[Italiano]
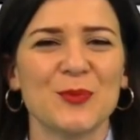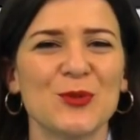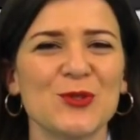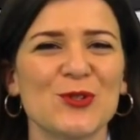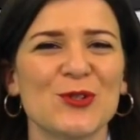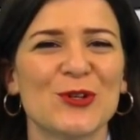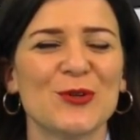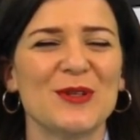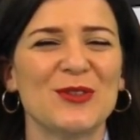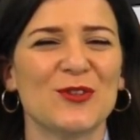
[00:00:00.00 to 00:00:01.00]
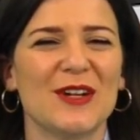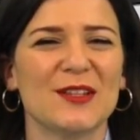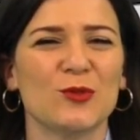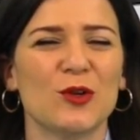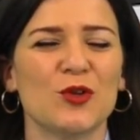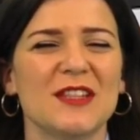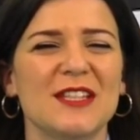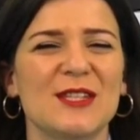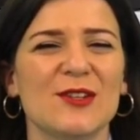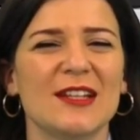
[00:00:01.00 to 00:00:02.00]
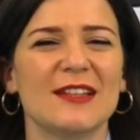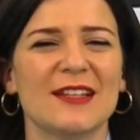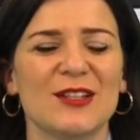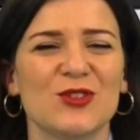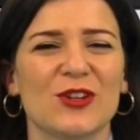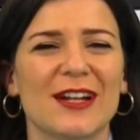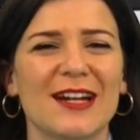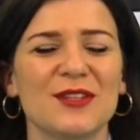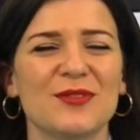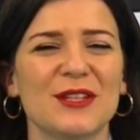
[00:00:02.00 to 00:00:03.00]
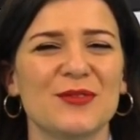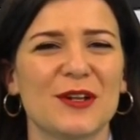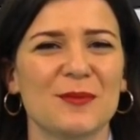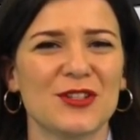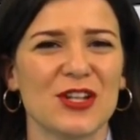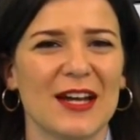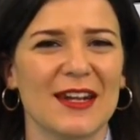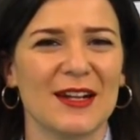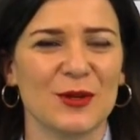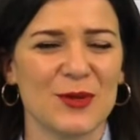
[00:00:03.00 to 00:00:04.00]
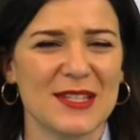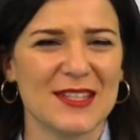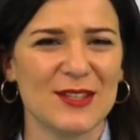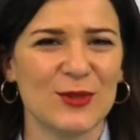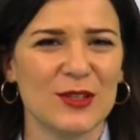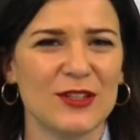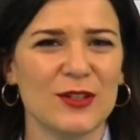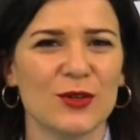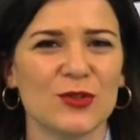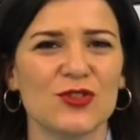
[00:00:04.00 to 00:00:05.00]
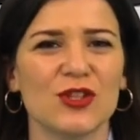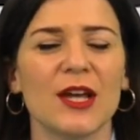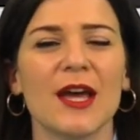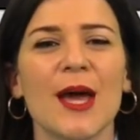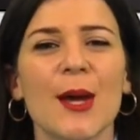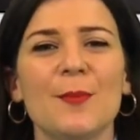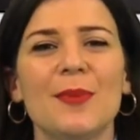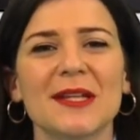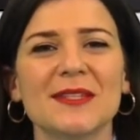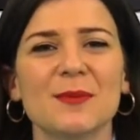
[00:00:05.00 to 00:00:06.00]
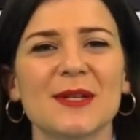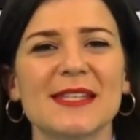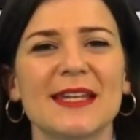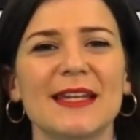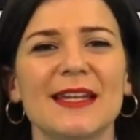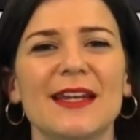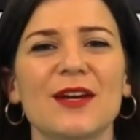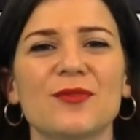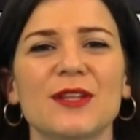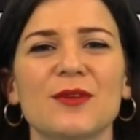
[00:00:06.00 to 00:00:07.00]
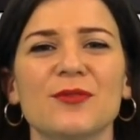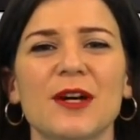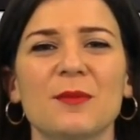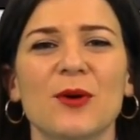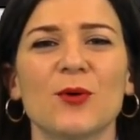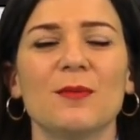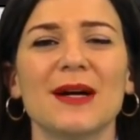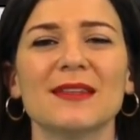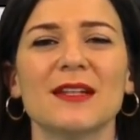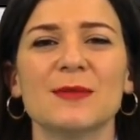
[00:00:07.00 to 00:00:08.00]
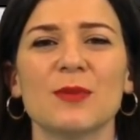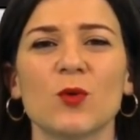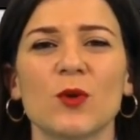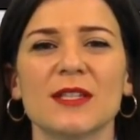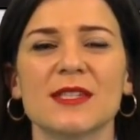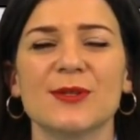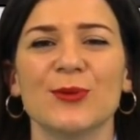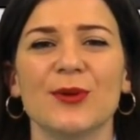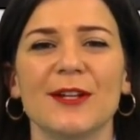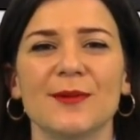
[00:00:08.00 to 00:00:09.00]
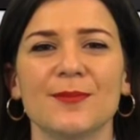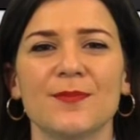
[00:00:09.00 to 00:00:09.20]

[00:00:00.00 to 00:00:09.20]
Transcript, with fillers: Buongiorno, bentrovati in una nuova edizione del telegiornale di Federfarmaciano. Questi titoli di oggi. Prezzi mascherine, Federfarma combatte le speculazioni.